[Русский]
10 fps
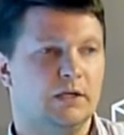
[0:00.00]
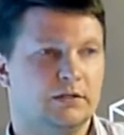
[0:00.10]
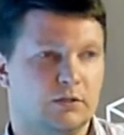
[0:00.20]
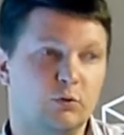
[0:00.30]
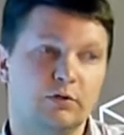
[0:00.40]

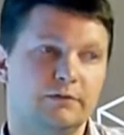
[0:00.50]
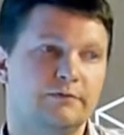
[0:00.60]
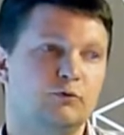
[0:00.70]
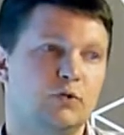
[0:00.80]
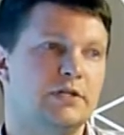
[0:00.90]
Такое
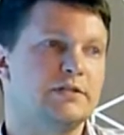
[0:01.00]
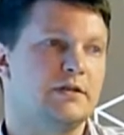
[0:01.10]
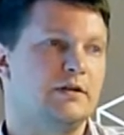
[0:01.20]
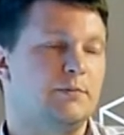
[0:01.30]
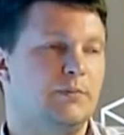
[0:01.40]
в
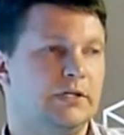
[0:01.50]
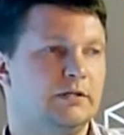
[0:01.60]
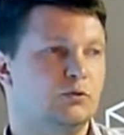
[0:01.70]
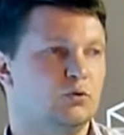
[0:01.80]
украинских компаниях тоже